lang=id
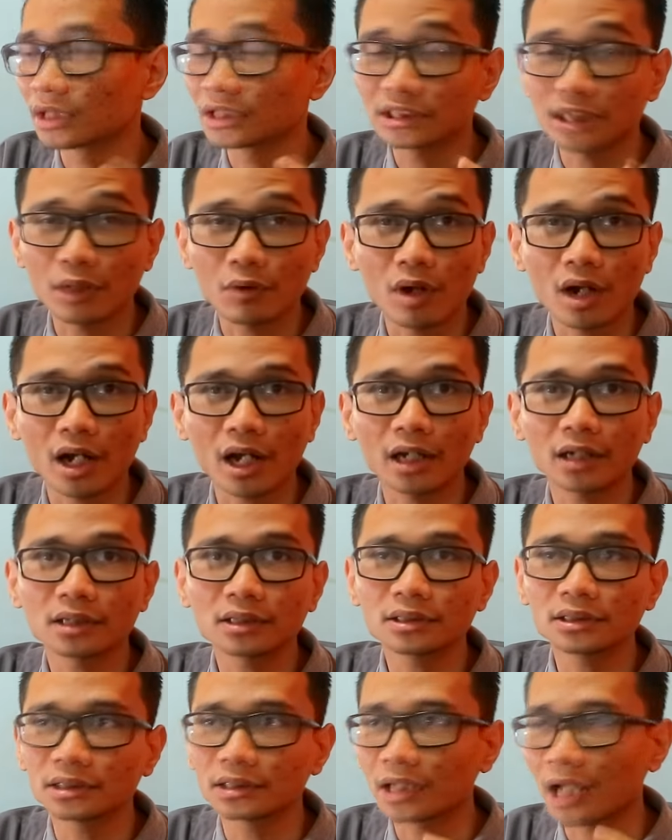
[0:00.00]

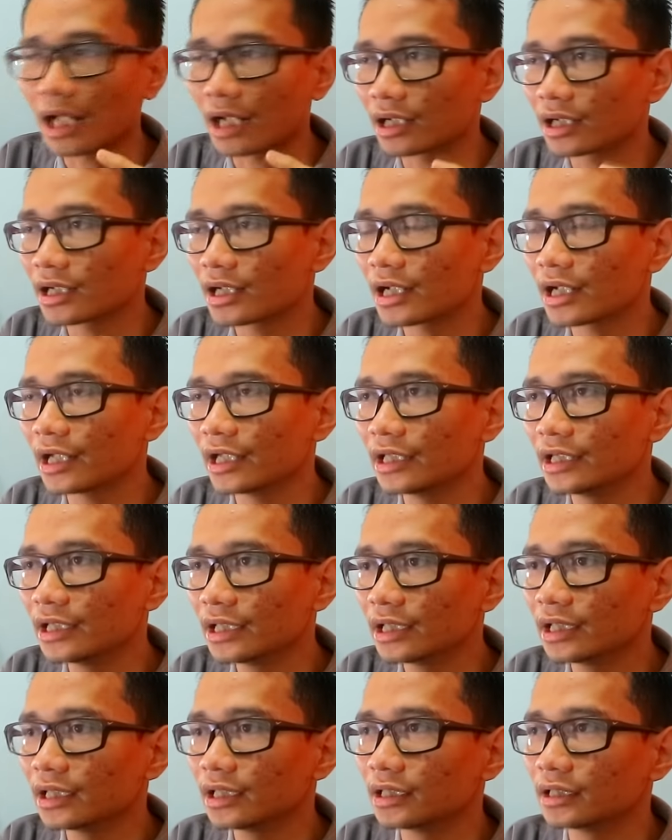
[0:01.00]
mengecewakan karena
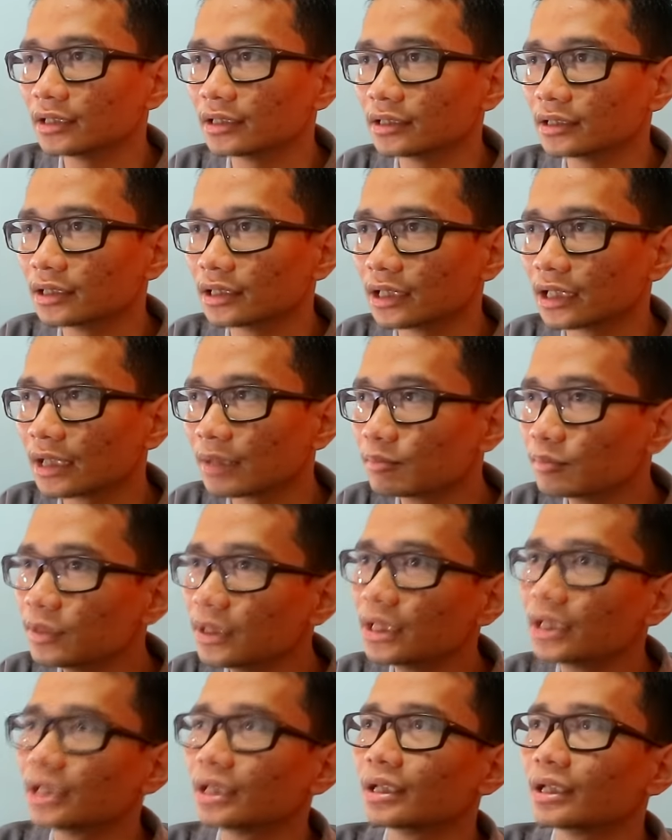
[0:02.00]
ini
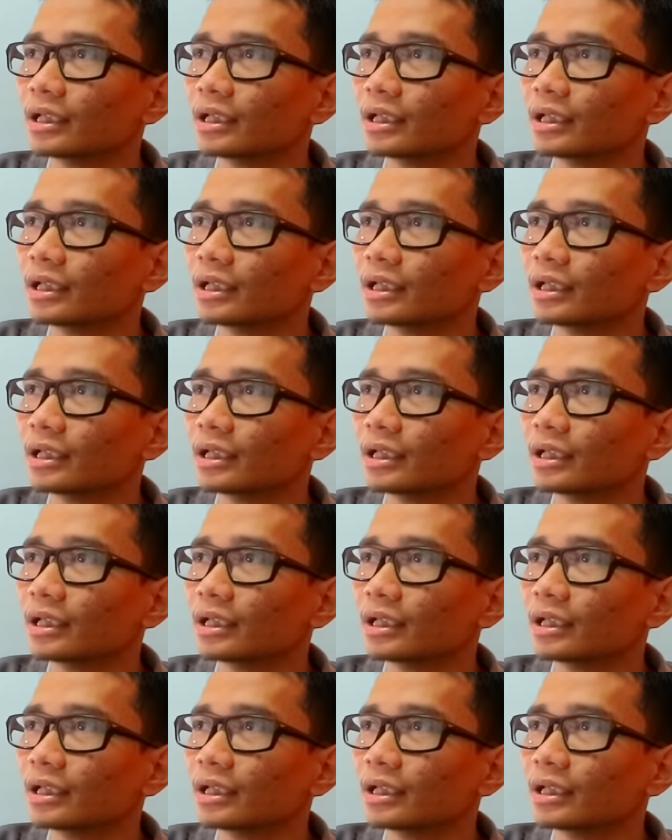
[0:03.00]
lebih